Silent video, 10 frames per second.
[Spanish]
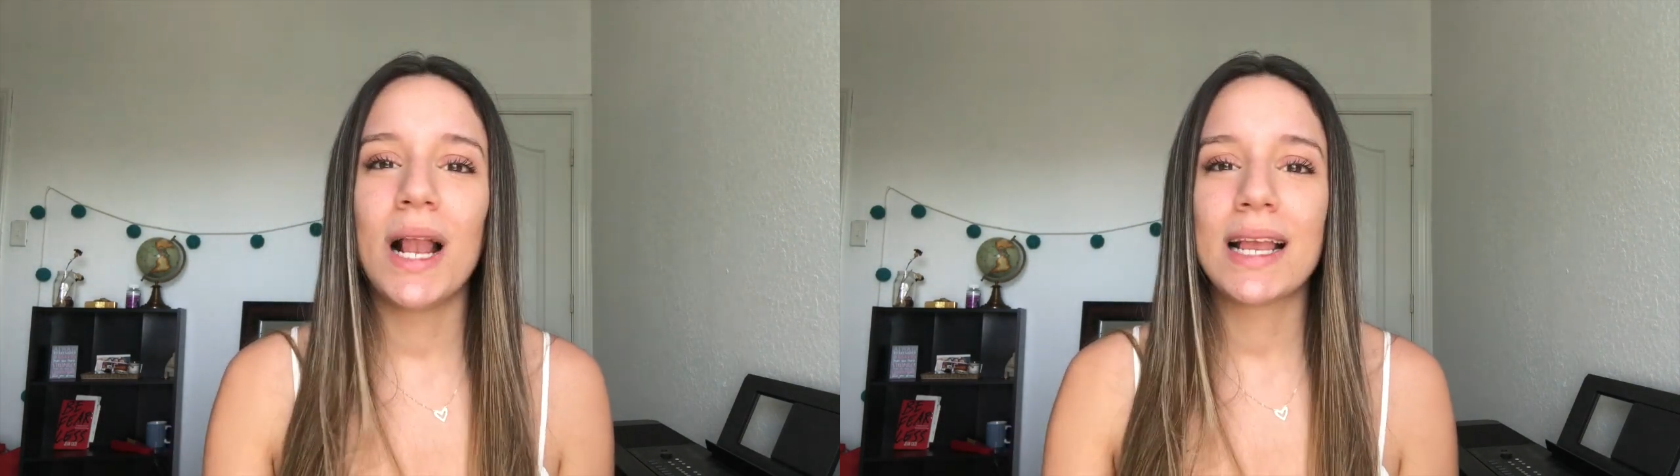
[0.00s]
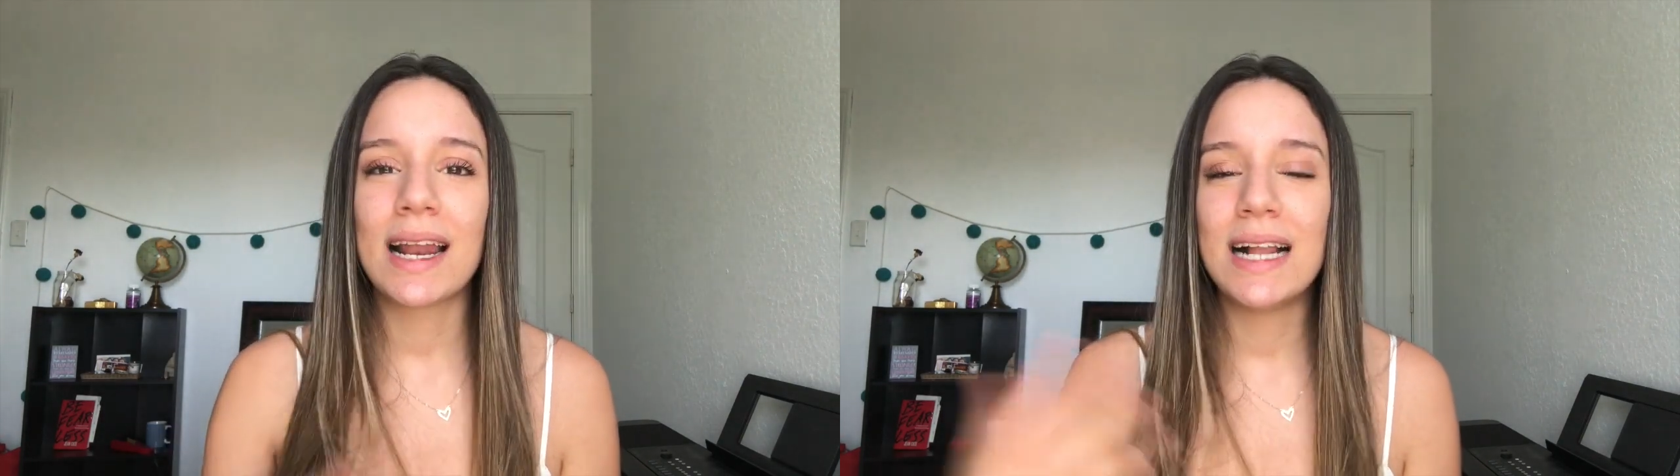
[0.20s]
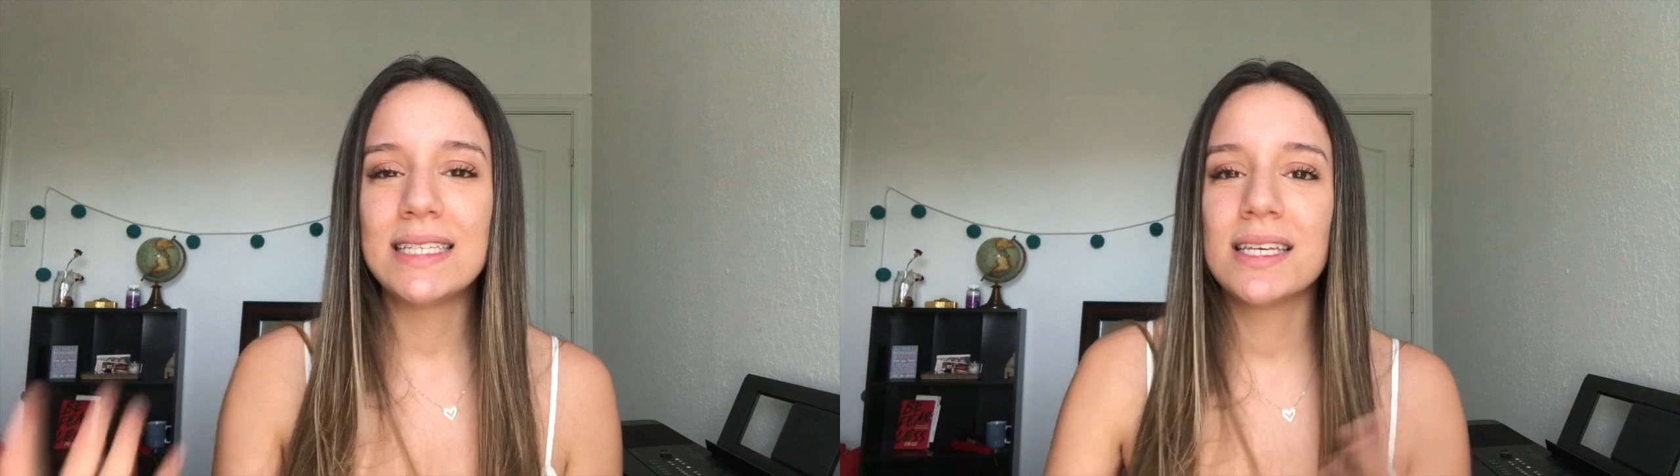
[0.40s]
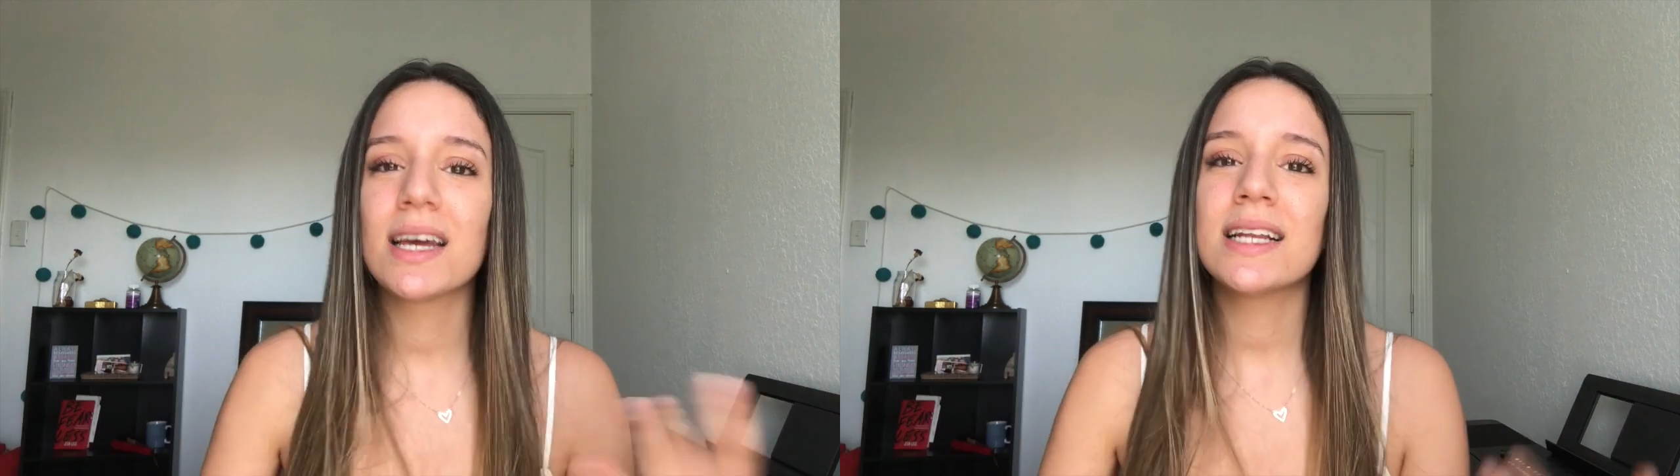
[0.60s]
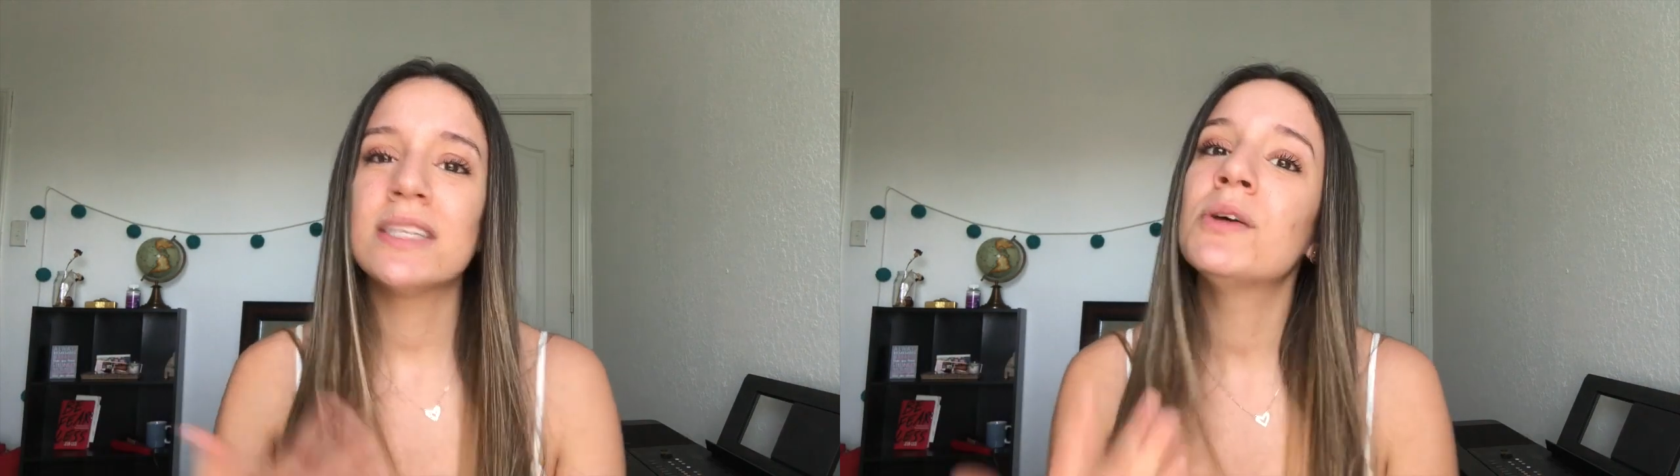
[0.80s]
el canal
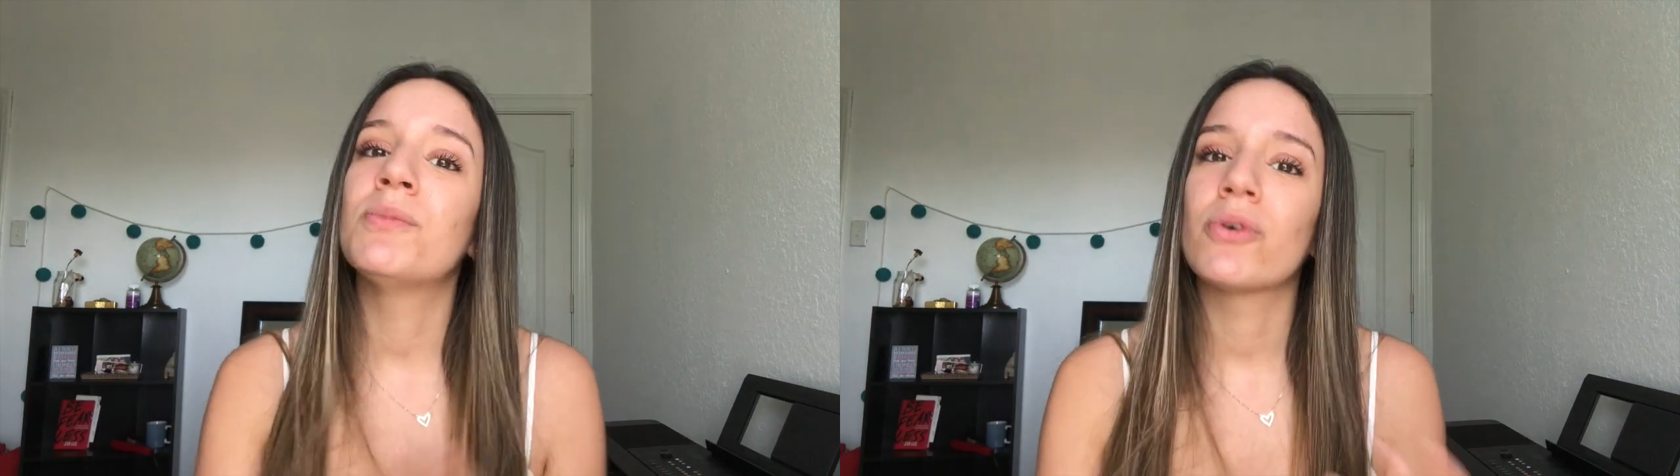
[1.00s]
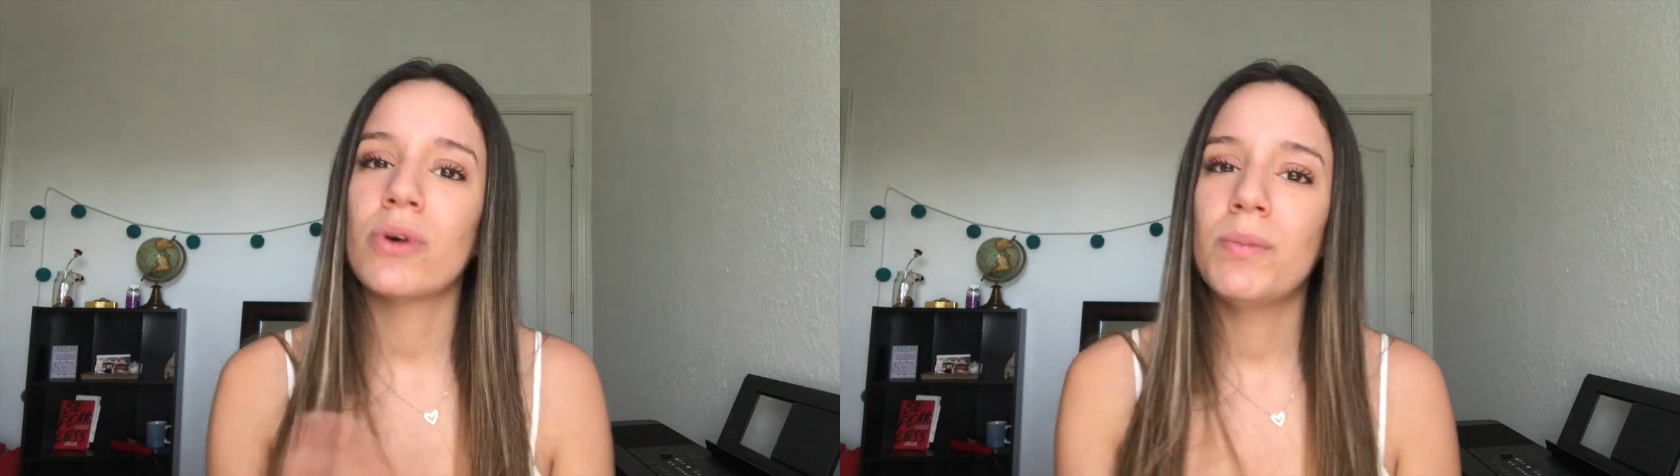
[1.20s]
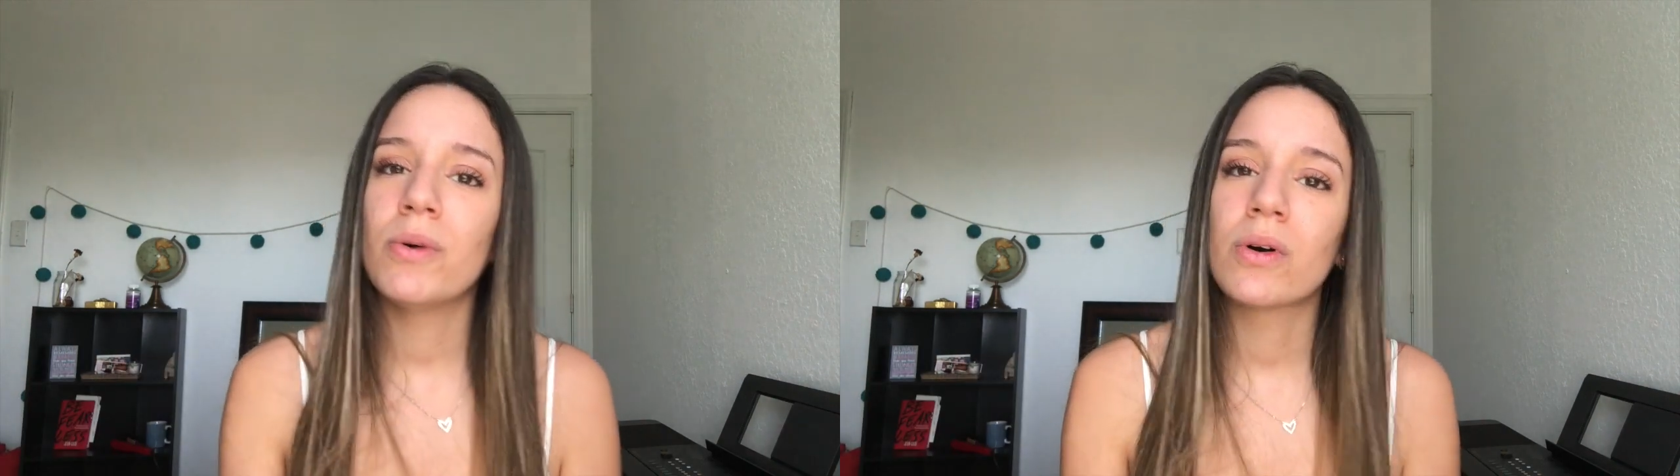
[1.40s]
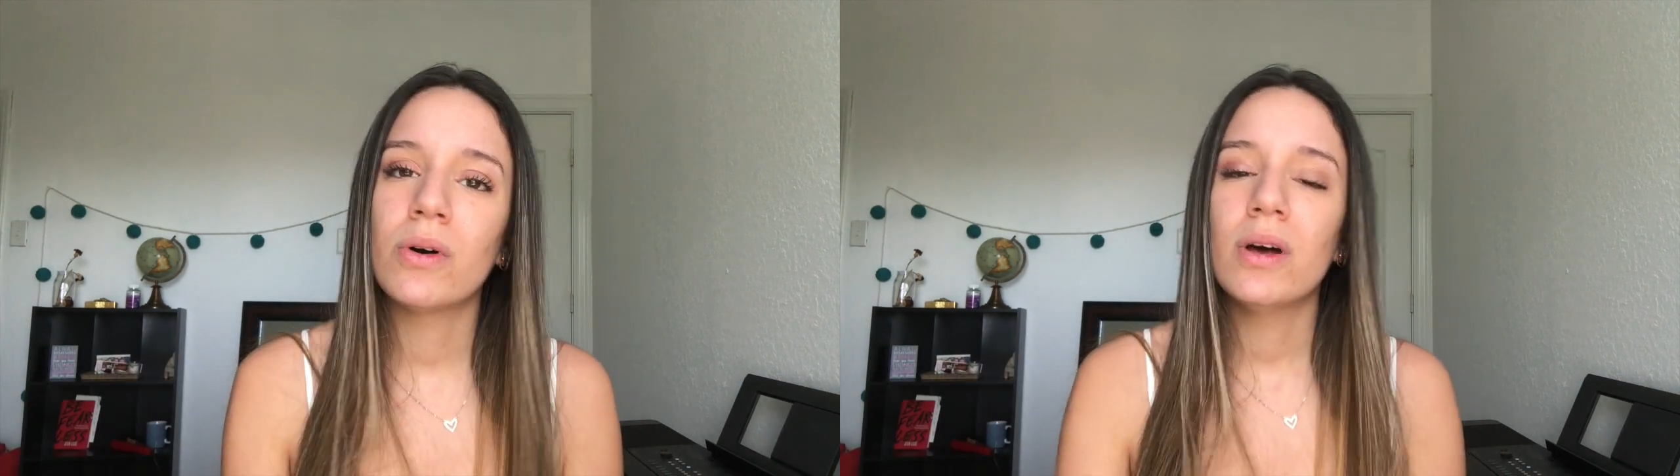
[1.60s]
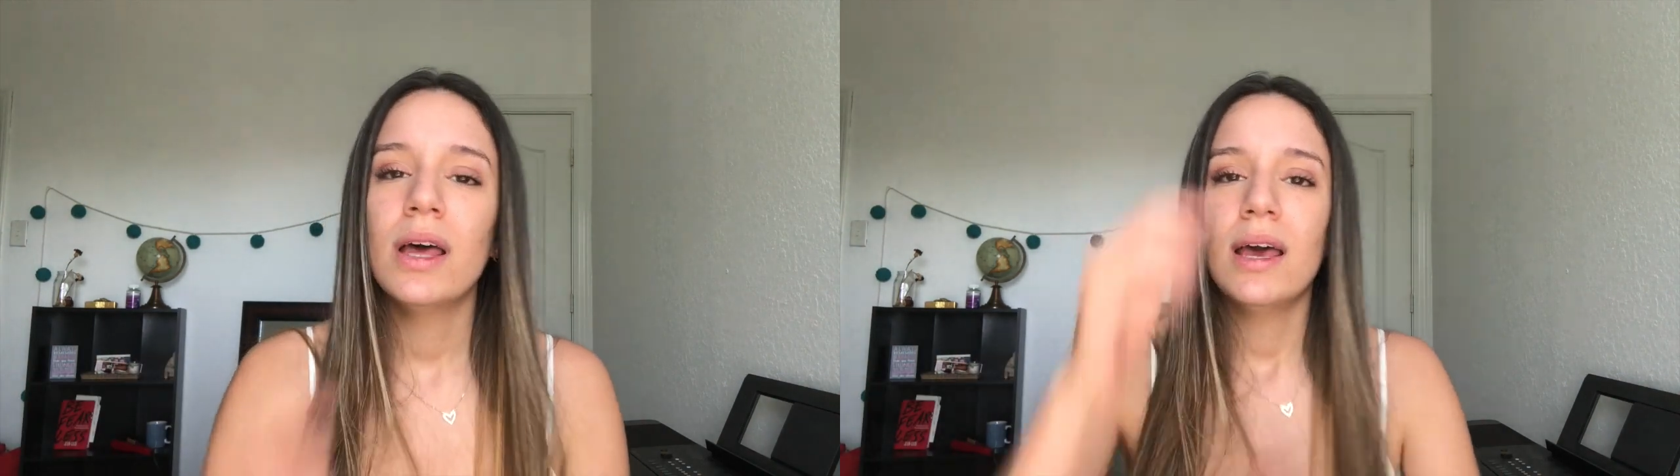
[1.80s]
sigue creciendo poco a poco,